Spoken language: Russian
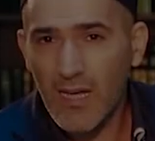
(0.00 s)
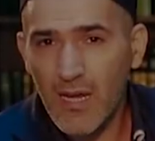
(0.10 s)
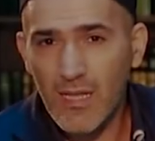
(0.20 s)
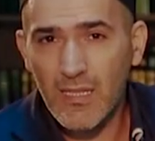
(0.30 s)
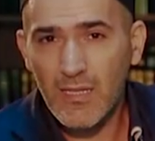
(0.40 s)

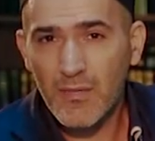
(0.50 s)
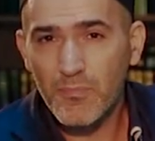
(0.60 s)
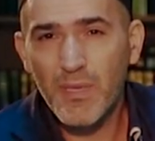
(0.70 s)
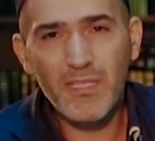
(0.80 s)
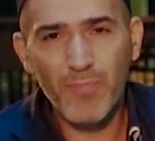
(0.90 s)
Корана
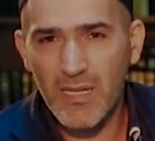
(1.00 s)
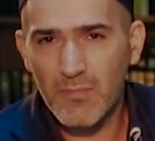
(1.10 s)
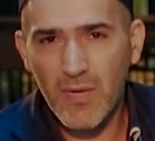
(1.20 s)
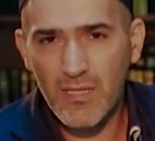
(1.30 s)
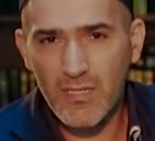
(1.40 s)
без
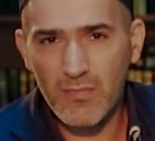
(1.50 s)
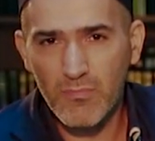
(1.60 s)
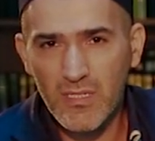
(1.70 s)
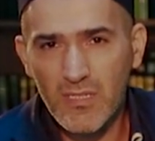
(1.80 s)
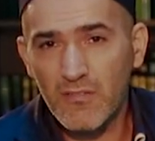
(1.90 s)
понимания
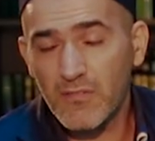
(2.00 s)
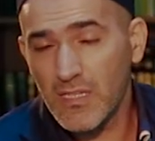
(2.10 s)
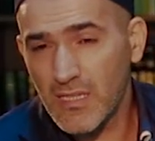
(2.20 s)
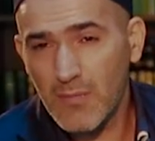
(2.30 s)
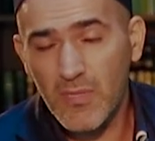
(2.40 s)
смыслов
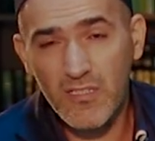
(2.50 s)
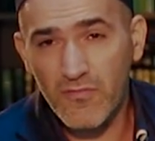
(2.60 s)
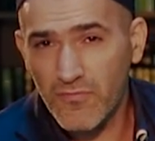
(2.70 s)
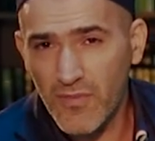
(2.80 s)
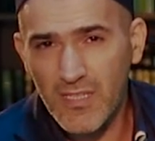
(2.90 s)
и намаз
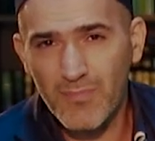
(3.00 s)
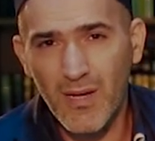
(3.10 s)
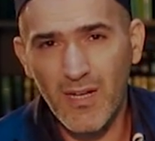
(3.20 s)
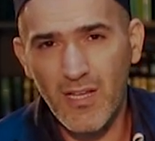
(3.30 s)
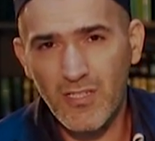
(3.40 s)
весь
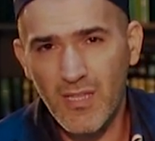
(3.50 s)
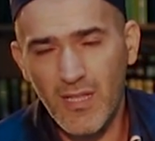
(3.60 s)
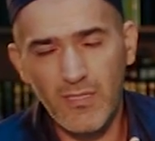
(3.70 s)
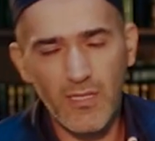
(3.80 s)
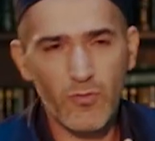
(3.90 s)
багаж
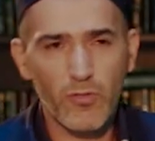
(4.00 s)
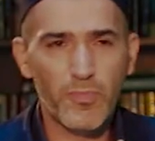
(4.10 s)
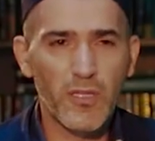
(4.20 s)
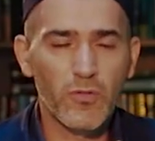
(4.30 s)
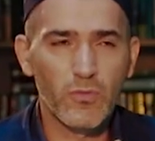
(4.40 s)
знаний на
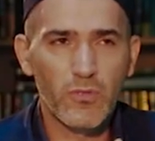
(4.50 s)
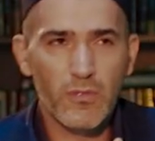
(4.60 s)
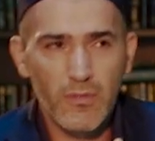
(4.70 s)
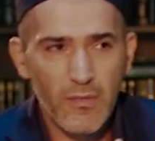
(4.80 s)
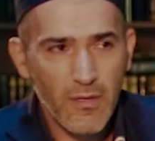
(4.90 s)
тот период –
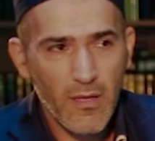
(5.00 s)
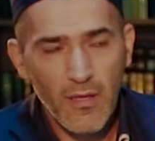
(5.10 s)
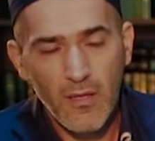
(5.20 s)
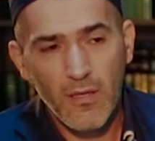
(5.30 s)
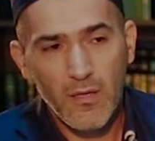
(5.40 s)

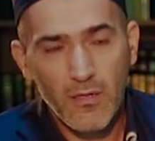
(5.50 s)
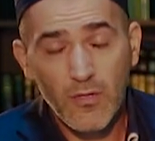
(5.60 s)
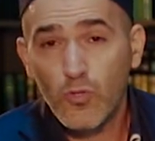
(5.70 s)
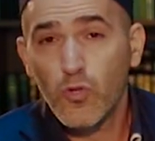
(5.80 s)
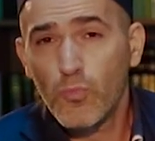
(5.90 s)

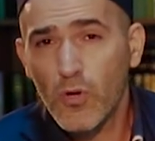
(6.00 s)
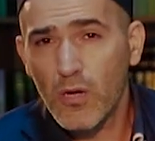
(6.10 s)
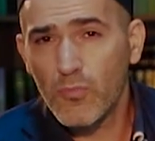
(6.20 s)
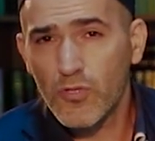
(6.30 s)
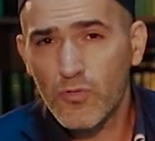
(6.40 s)
к
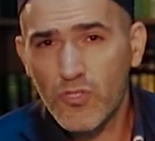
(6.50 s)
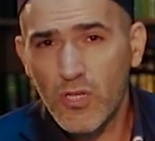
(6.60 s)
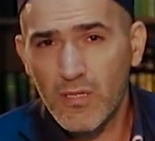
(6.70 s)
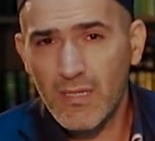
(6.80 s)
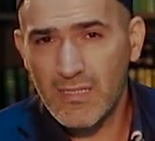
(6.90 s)
глубокому
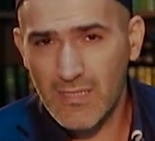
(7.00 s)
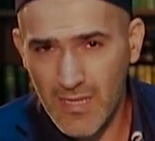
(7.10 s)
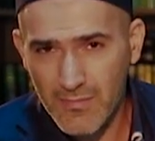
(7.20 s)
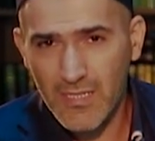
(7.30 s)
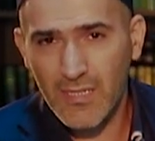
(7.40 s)
изучению
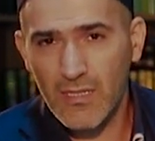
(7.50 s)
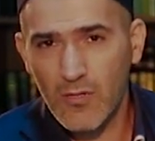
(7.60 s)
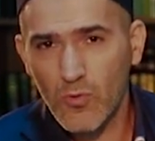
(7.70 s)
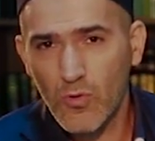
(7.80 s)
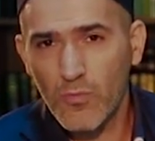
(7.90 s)
исламских
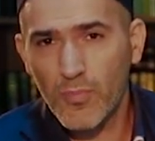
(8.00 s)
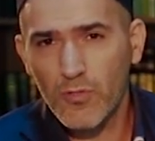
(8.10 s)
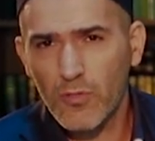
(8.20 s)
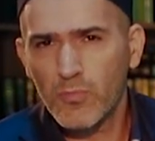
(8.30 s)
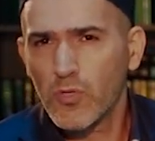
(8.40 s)
наук он
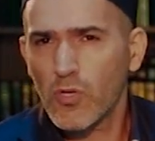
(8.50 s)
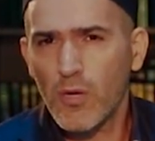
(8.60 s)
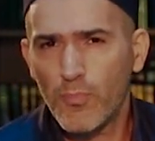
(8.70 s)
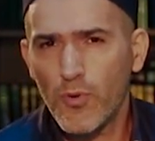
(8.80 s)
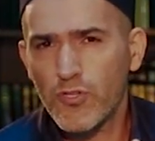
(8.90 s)
придет
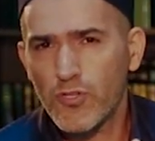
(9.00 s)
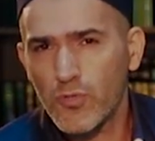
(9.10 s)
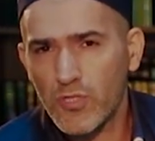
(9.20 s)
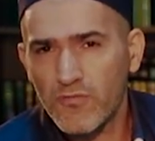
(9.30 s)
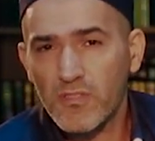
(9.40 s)
много позже,
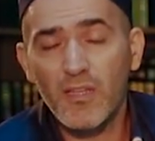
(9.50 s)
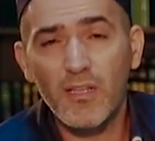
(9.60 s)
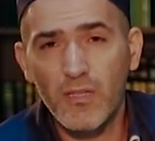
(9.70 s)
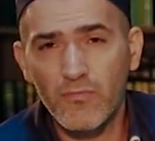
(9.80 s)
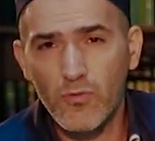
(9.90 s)
уже в
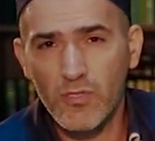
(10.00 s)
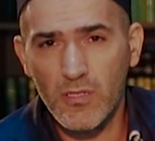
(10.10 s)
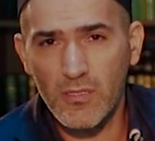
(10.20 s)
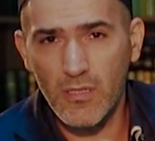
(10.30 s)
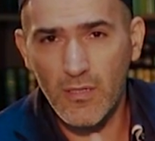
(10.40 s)
зрелом
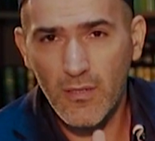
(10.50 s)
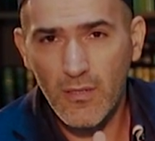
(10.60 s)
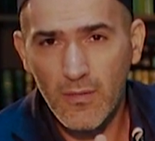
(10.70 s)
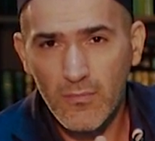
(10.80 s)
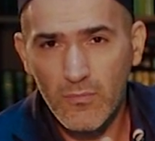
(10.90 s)
возрасте,
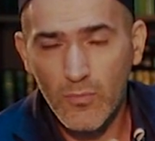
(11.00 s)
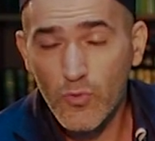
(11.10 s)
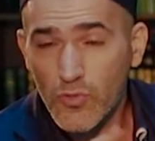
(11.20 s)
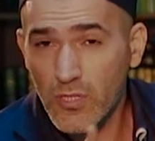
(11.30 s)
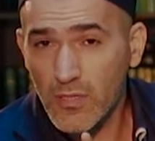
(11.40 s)

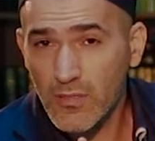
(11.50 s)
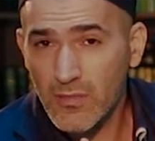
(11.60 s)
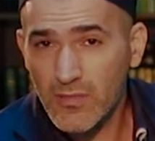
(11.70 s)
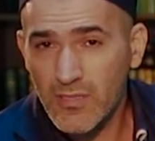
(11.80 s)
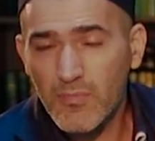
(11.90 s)
будучи
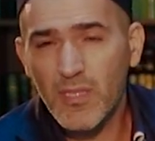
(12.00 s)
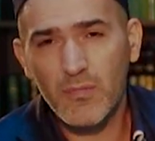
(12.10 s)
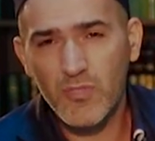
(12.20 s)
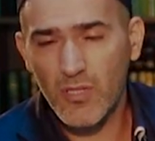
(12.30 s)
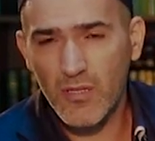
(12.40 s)

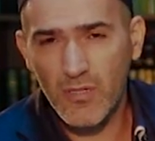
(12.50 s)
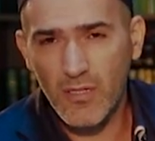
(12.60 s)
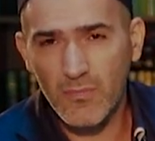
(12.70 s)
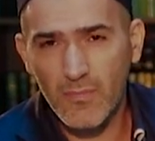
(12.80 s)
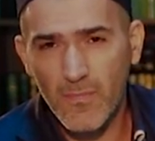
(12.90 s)
семейным
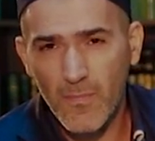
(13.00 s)
человеком.